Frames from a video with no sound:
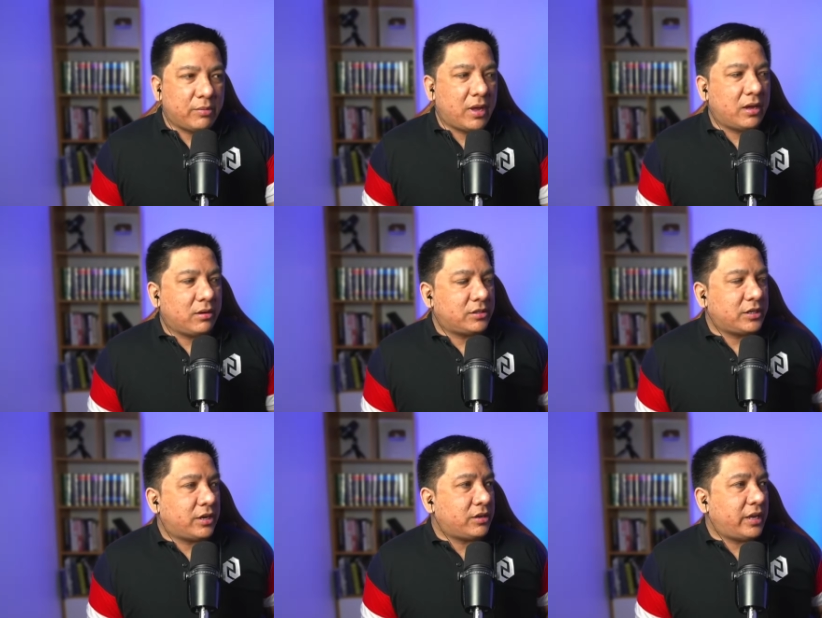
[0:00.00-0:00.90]
mga
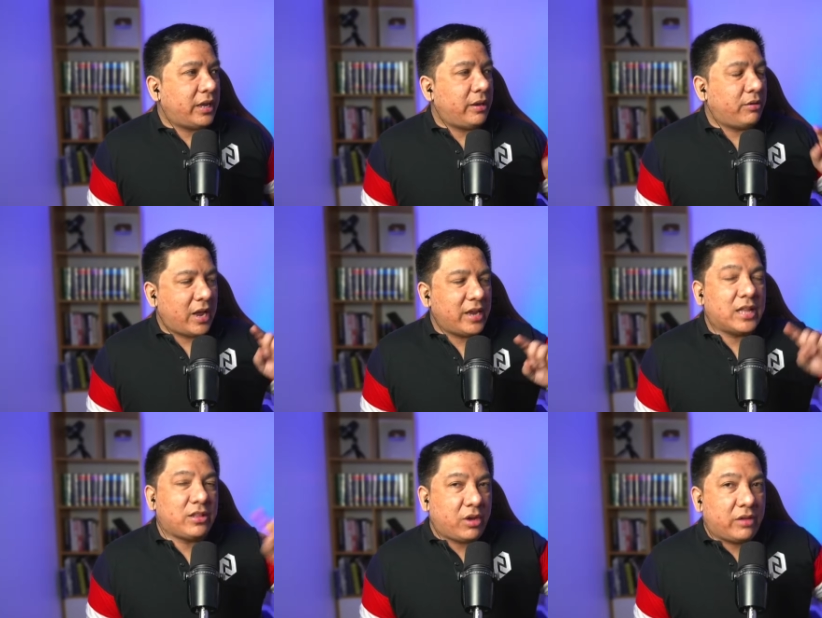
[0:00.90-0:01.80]
kochero. Eh, unahin
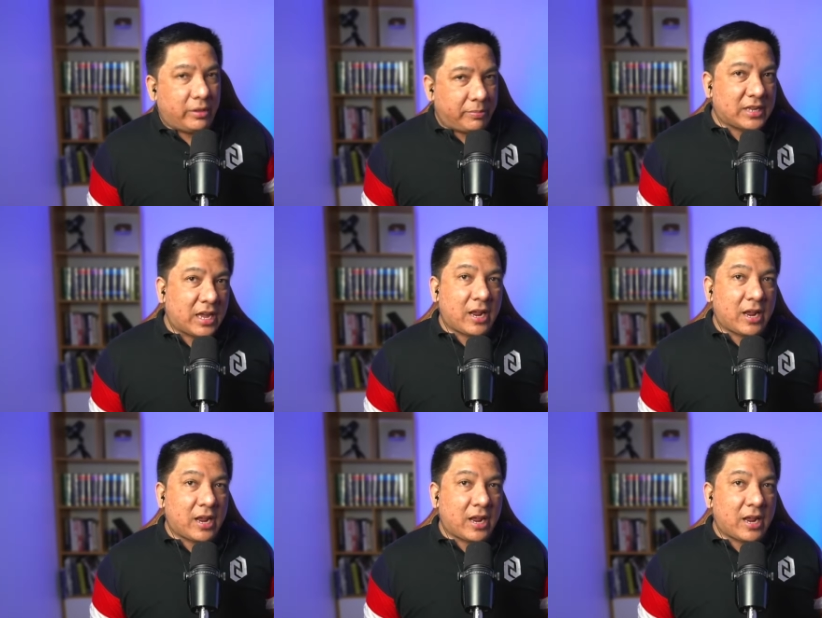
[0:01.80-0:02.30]
natin yung kay VP Sara.